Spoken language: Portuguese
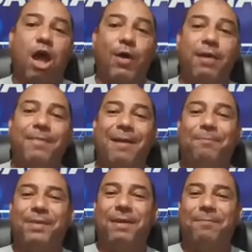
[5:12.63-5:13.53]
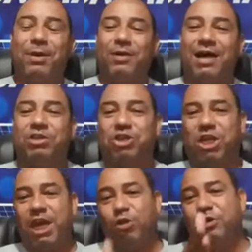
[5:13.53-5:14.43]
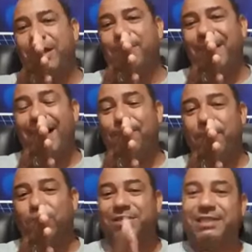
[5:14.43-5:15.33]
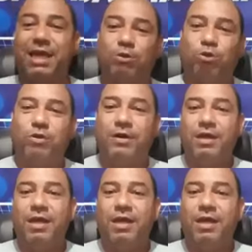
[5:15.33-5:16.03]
É o Mbappé pelo lado esquerdo, o Neymar pelo centro